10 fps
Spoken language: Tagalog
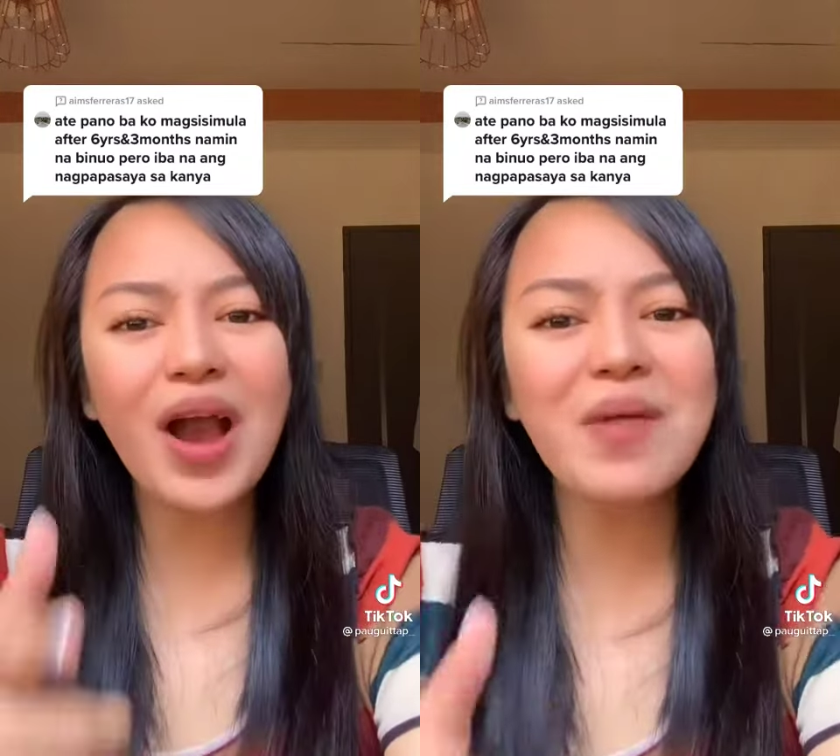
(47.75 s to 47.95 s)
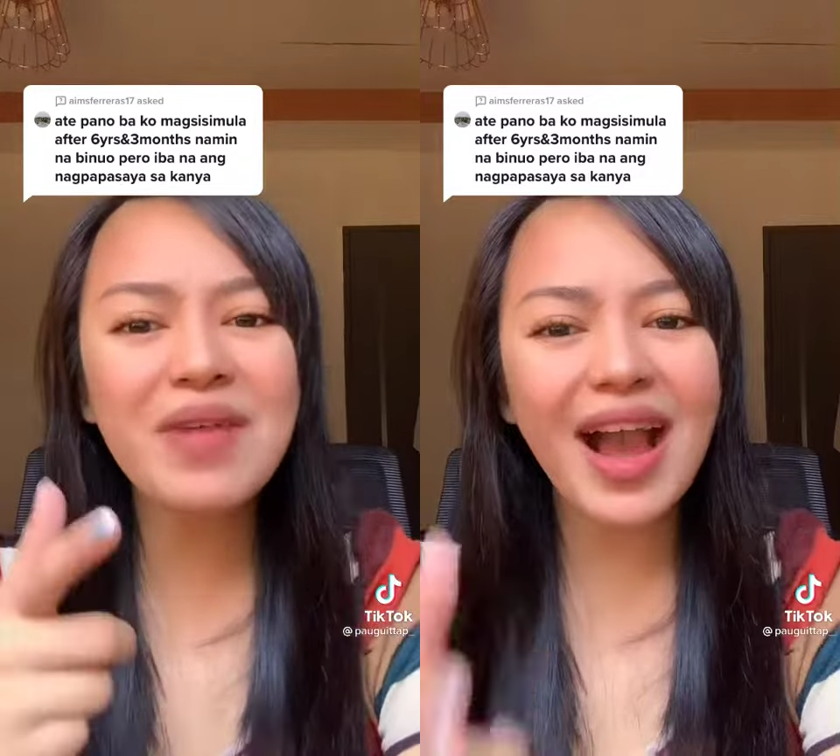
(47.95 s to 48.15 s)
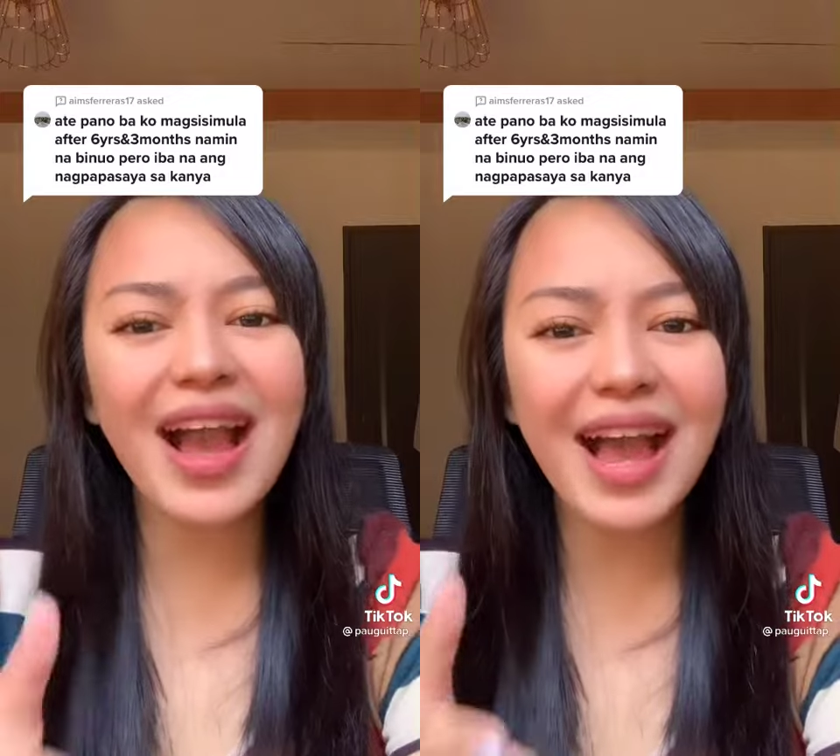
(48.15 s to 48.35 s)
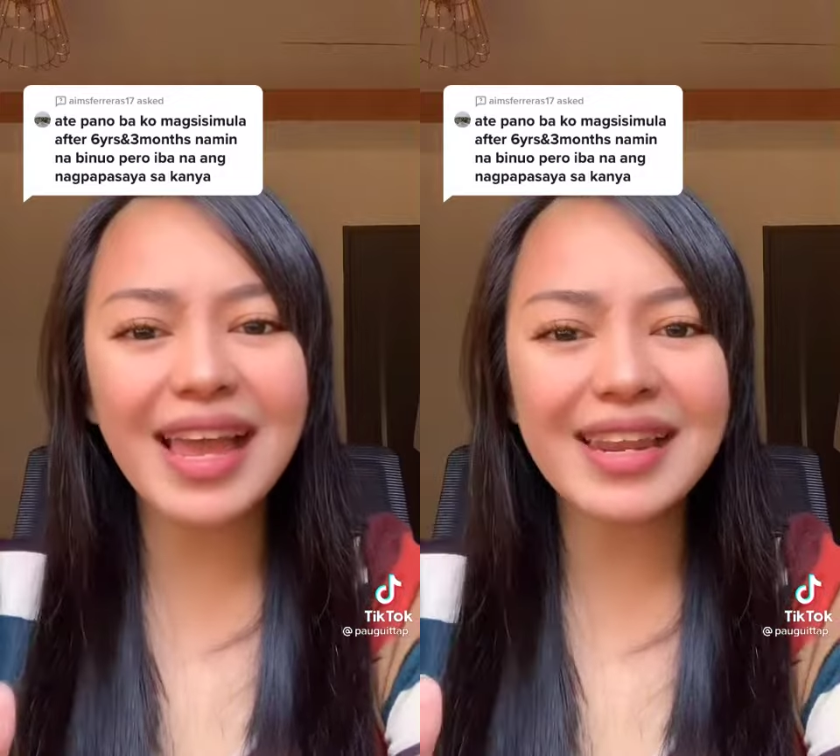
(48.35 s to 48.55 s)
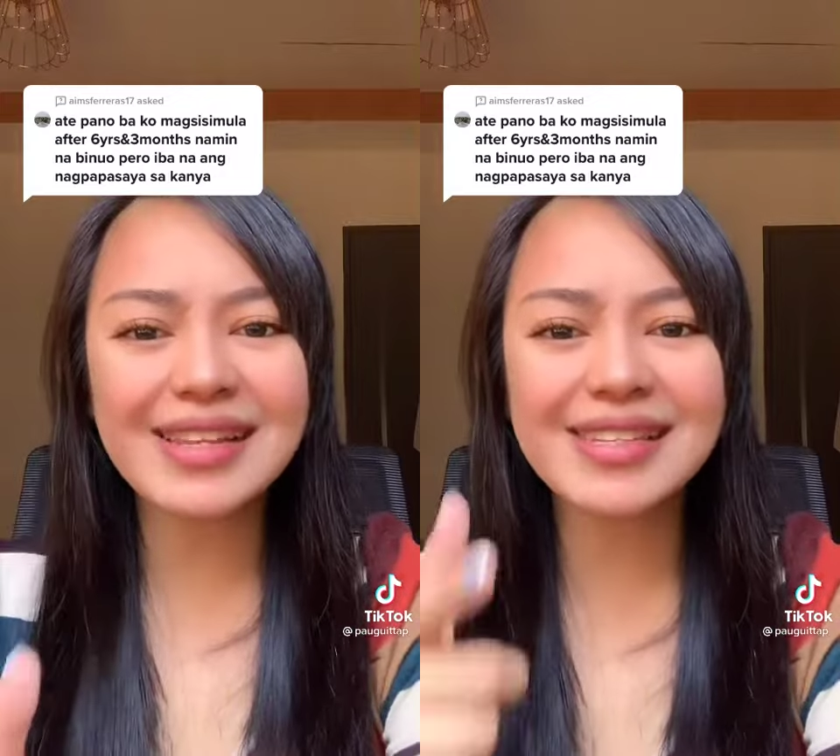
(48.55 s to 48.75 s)
ka
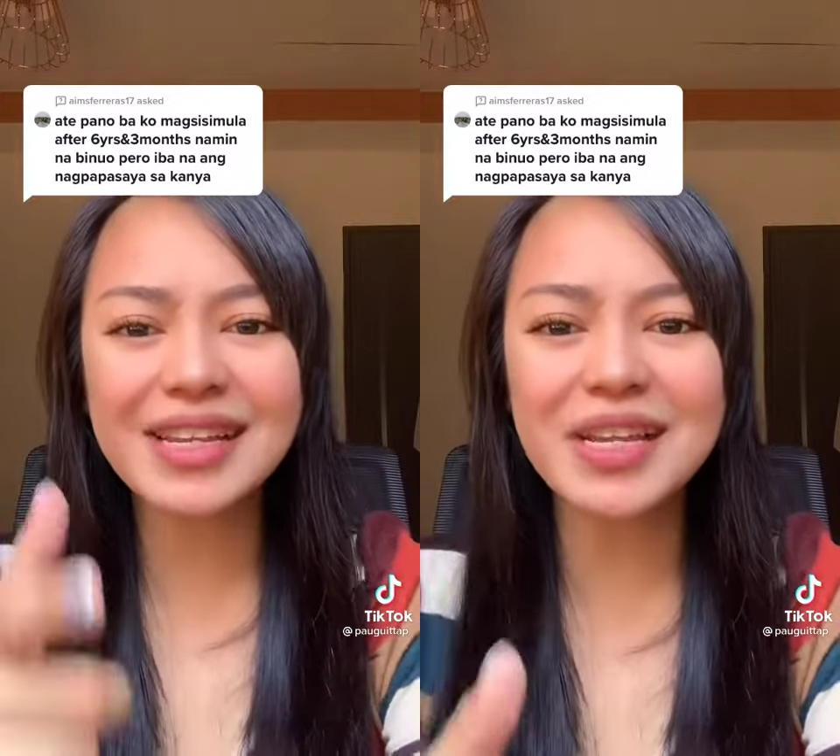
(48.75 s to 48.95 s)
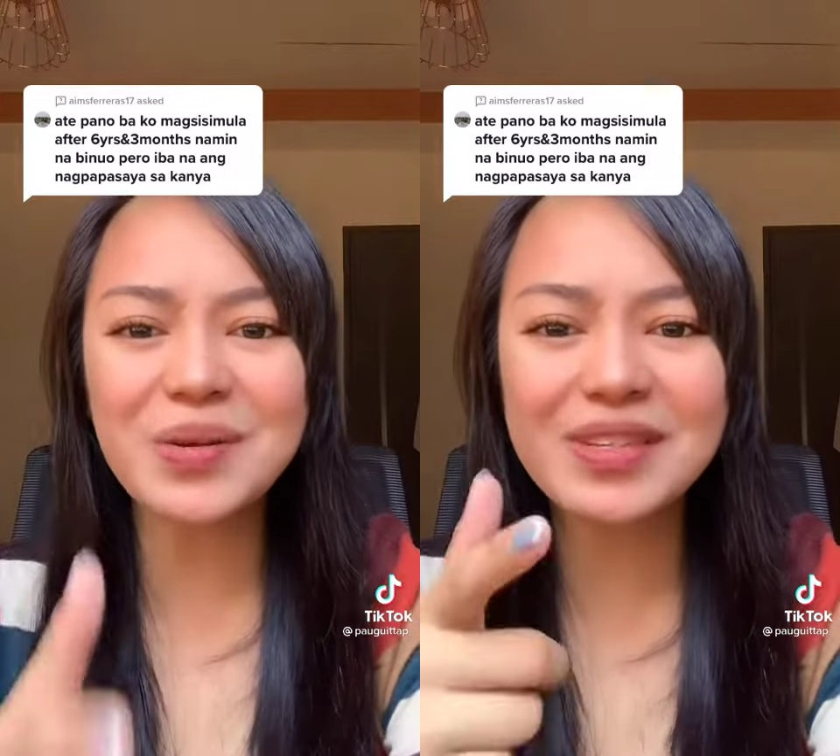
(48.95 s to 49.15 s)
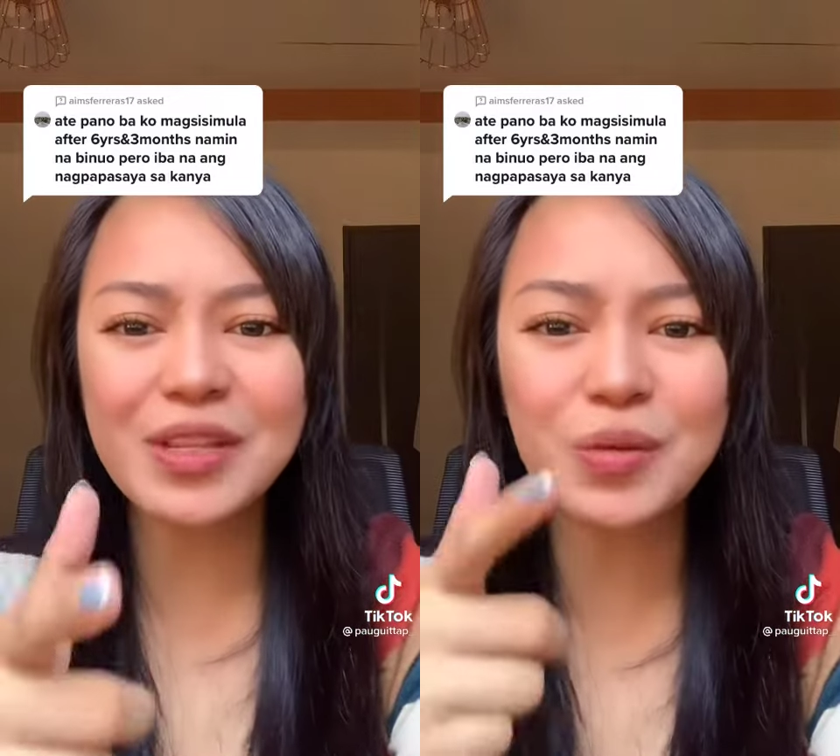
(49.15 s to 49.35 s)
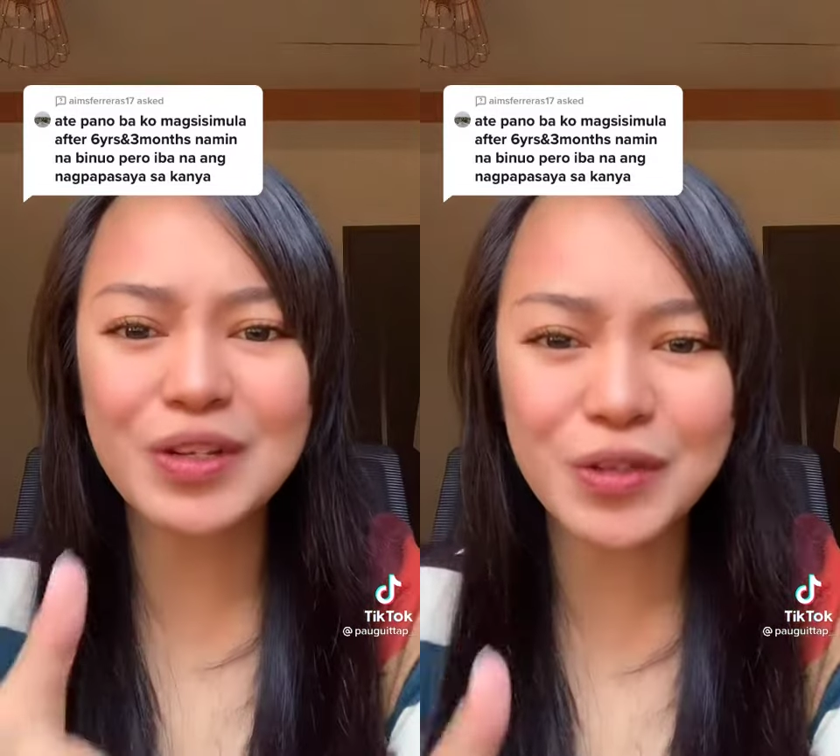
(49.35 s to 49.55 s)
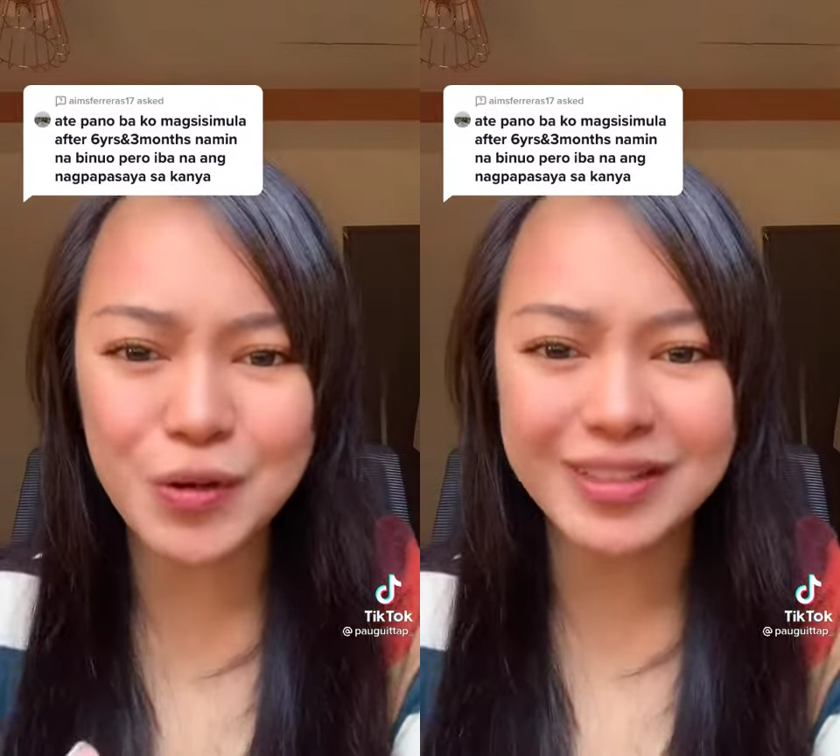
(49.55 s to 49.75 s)
makakaalis sa ganung
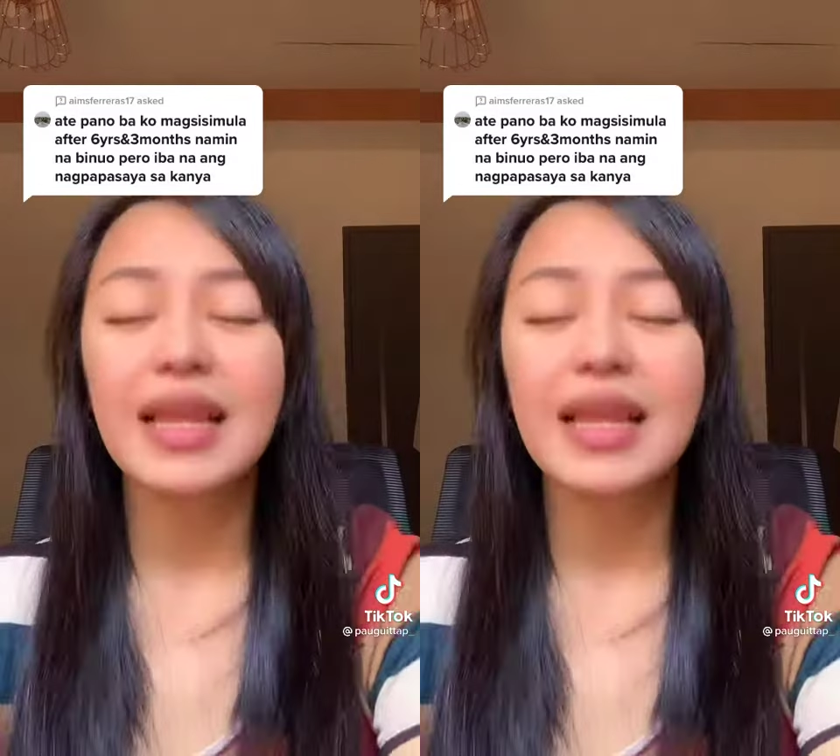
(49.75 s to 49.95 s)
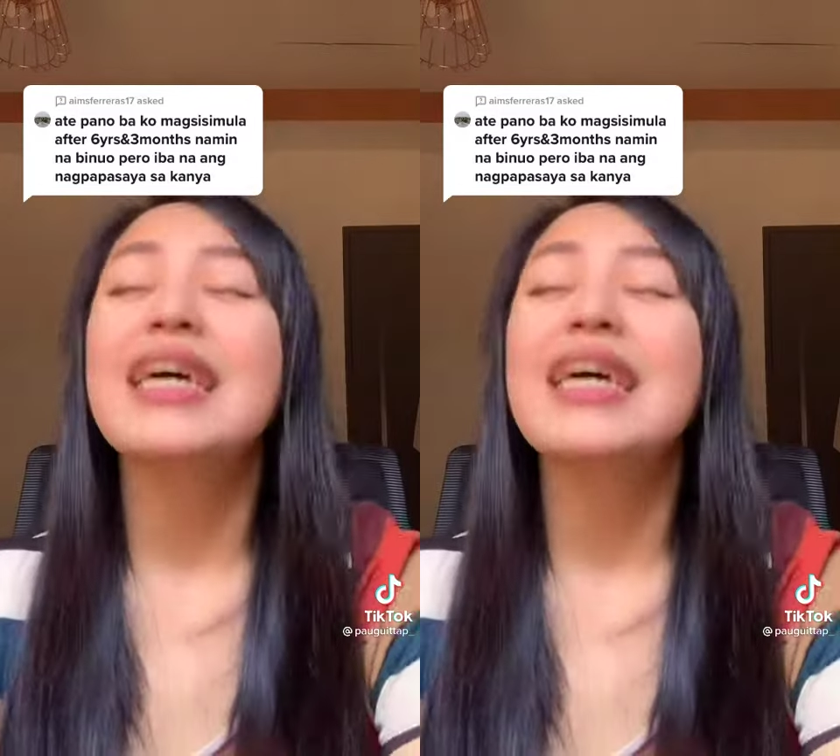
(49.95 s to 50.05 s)
sitwasyon?